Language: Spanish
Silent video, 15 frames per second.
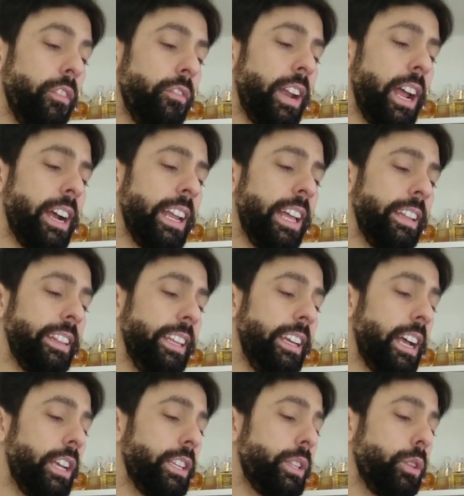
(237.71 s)

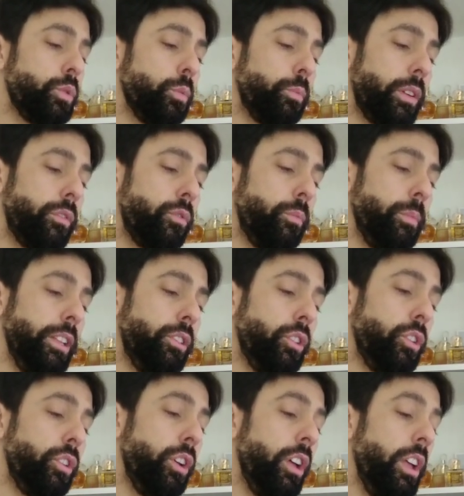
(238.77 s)
Fragrantica. Este es un
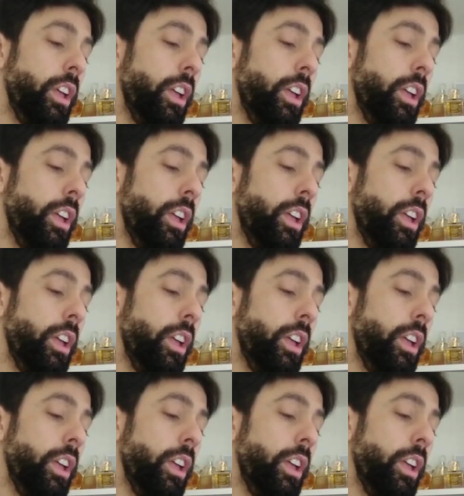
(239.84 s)
perfumito